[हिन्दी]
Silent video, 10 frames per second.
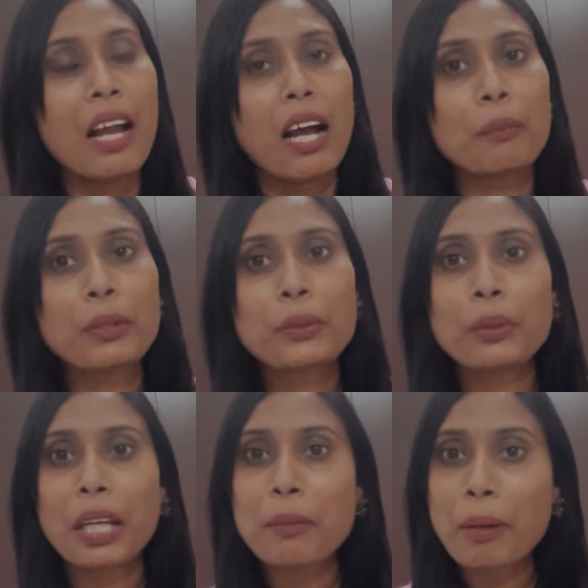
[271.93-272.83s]
अभी
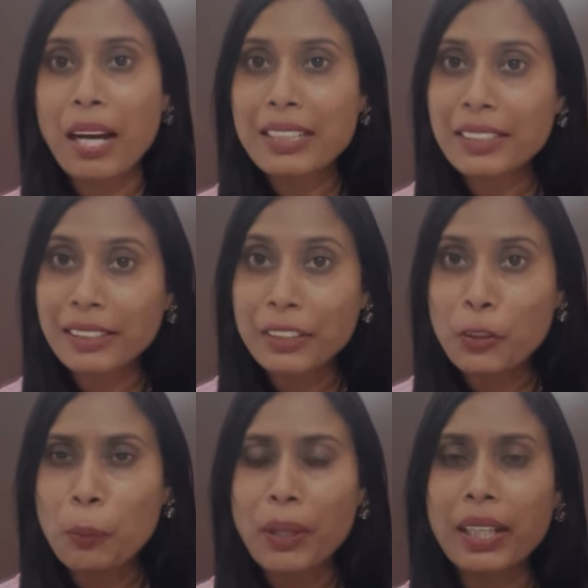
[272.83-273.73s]
तो कहीं बाहर जाना
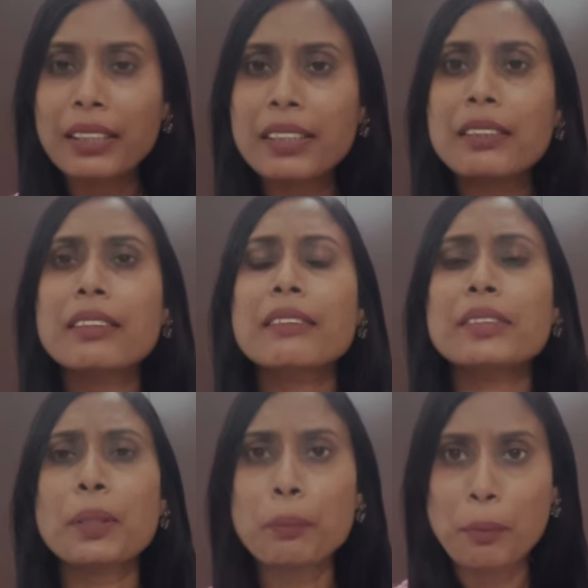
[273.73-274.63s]
नहीं हो पा रहा लेकिन
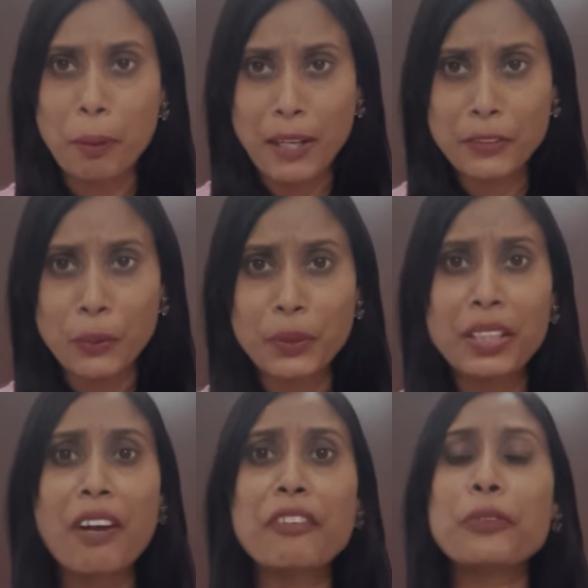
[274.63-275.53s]
जब भी बाहर
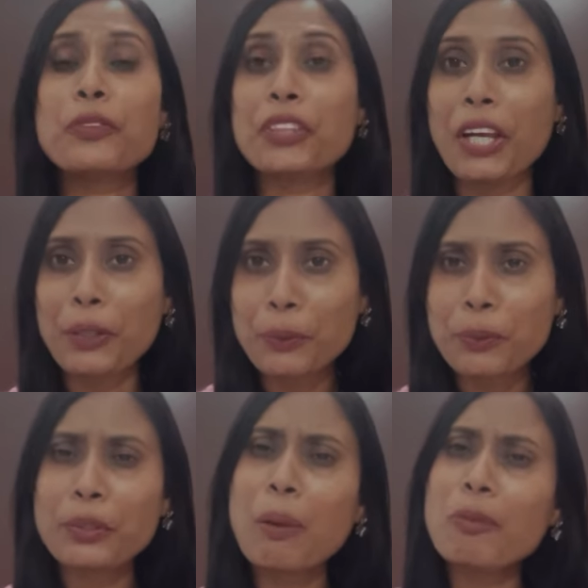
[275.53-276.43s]
जाऊंगी या फिर कुछ नया
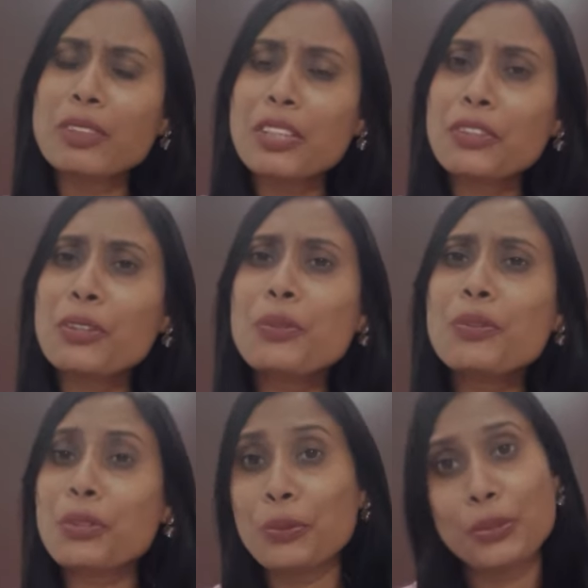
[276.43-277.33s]
करूंगी तो आप लोग साथ
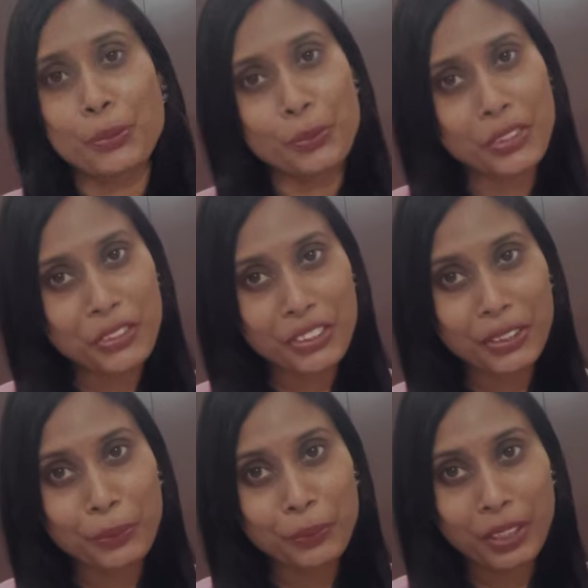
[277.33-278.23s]
ज़रूर ज़रूर ज़रूर से
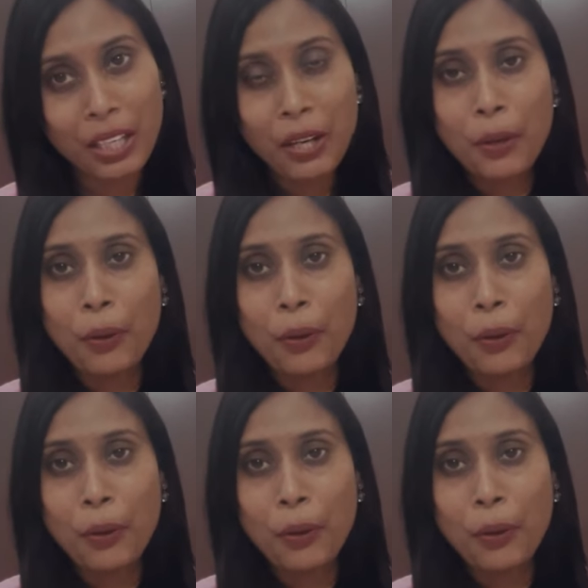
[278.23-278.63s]
शेयर करूंगी